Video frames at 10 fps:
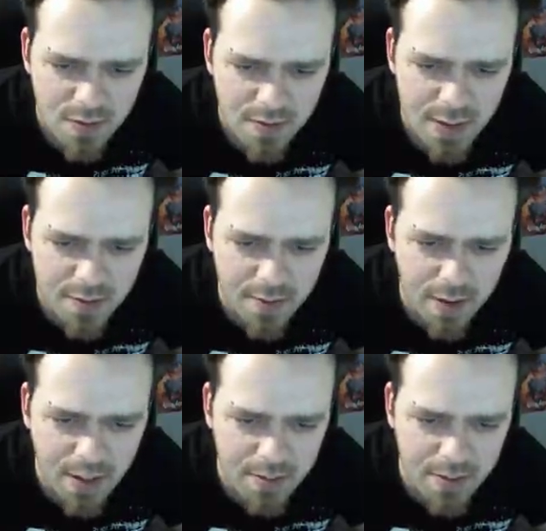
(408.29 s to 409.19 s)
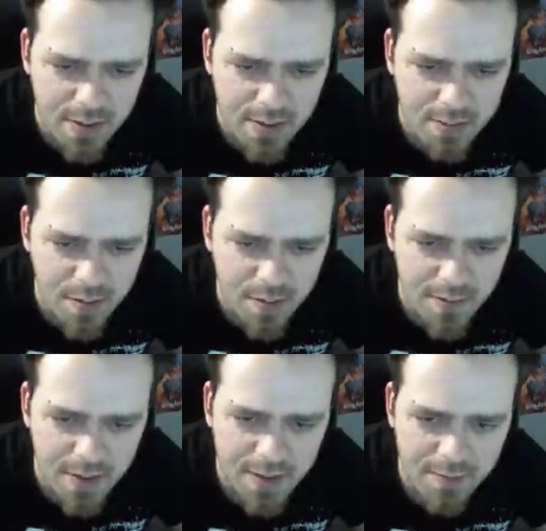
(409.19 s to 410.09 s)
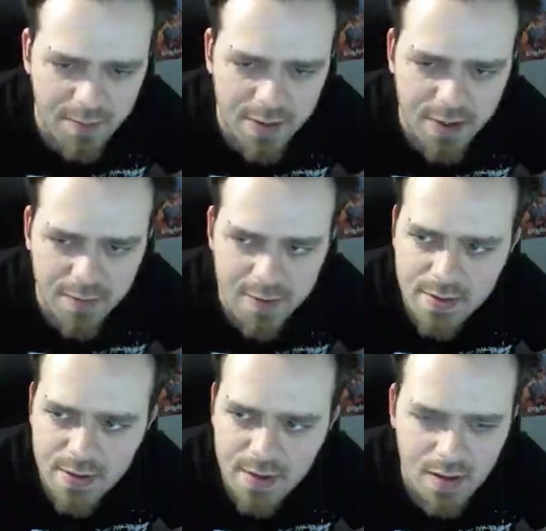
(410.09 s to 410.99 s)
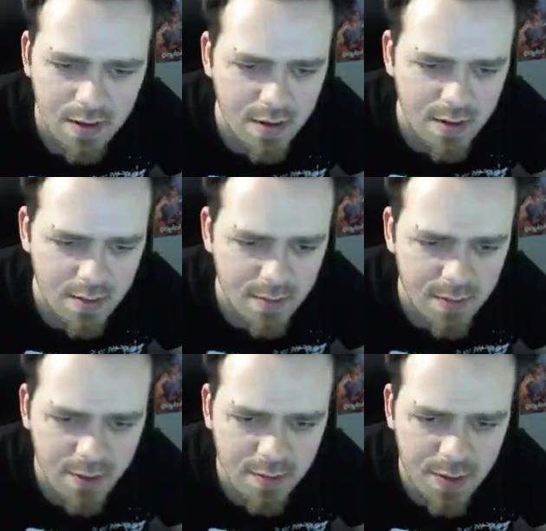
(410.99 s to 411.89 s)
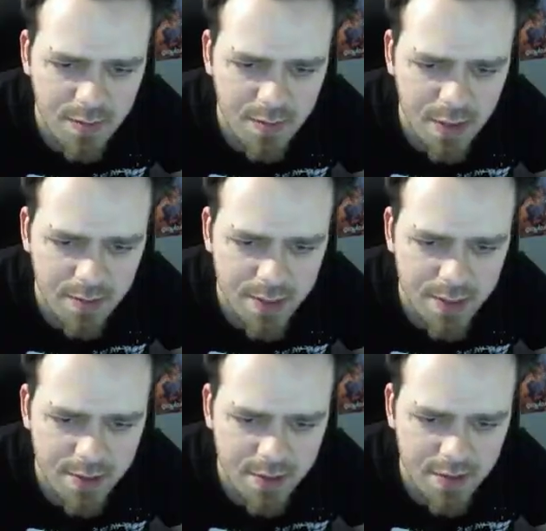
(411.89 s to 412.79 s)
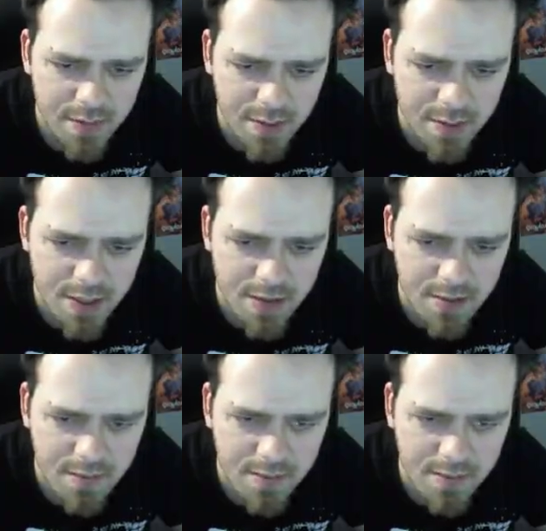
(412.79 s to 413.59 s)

Wie gesagt, ich wollte auch gerne mit Dead Rabbit vielleicht am Wochenende aufnehmen. Auch mit ähm, Discord quatschen.